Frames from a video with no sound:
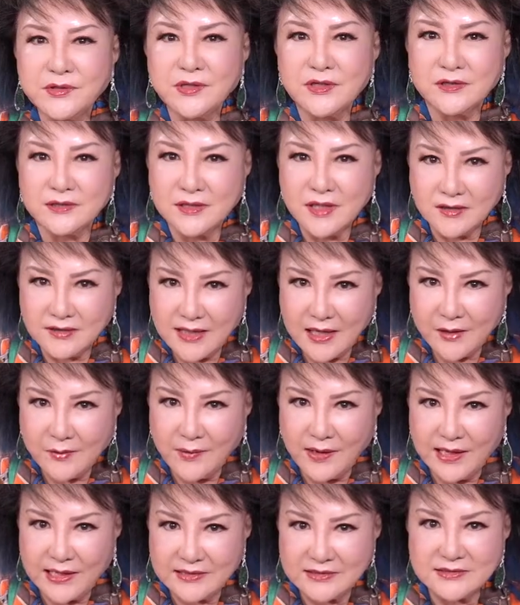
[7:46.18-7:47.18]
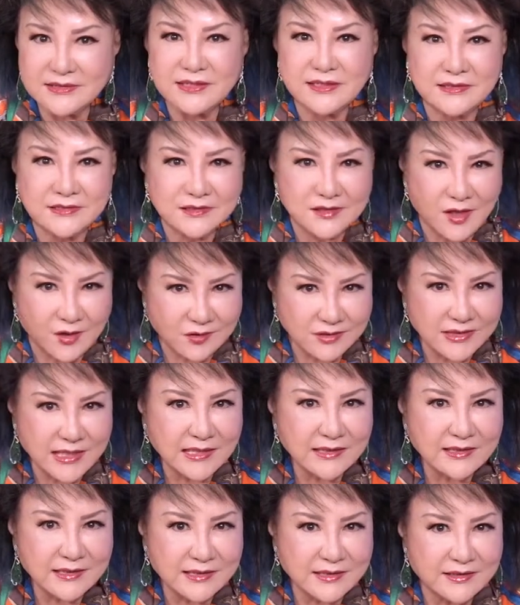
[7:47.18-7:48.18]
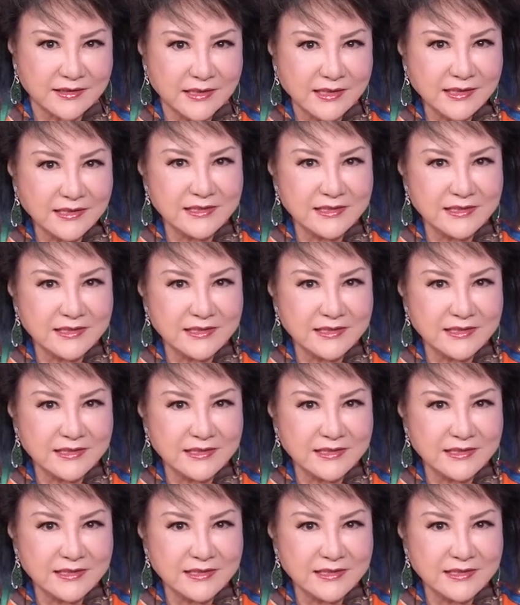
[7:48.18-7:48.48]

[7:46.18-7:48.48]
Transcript: 友要贷款，请找张丽。